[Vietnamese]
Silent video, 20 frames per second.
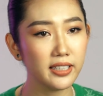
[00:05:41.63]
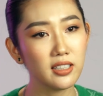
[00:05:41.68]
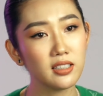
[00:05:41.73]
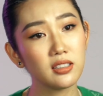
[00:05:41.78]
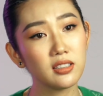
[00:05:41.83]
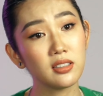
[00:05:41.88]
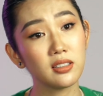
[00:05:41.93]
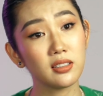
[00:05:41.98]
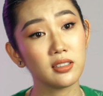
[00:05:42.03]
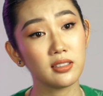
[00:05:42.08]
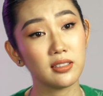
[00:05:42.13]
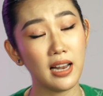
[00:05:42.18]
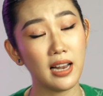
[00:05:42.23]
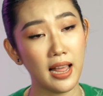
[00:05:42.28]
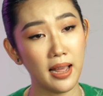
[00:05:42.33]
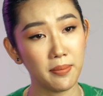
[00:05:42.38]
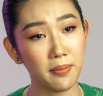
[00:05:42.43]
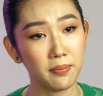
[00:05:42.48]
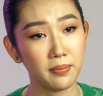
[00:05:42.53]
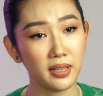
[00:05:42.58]
ngân
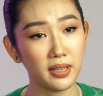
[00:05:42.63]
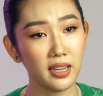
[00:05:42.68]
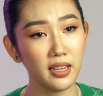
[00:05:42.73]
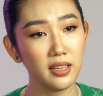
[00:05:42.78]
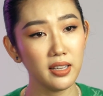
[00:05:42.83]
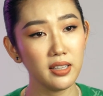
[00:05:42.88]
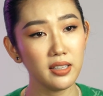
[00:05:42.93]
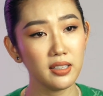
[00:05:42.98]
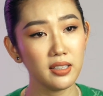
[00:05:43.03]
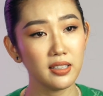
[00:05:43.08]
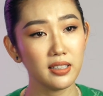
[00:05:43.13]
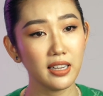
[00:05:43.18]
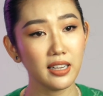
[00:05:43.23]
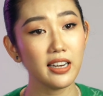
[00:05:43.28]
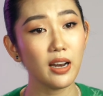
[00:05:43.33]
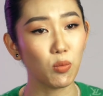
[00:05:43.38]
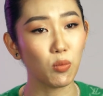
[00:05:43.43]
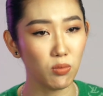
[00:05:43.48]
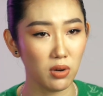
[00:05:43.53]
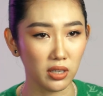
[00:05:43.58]
làm cái cái
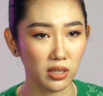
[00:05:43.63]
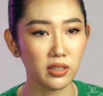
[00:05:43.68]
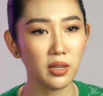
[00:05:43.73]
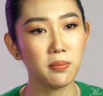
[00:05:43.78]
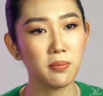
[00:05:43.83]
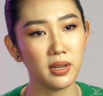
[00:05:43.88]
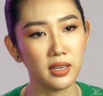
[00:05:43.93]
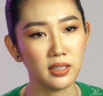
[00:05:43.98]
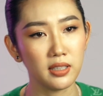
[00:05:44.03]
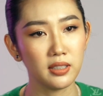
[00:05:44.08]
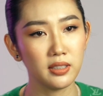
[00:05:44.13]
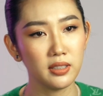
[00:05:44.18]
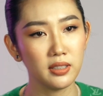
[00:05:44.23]
động lực cho mình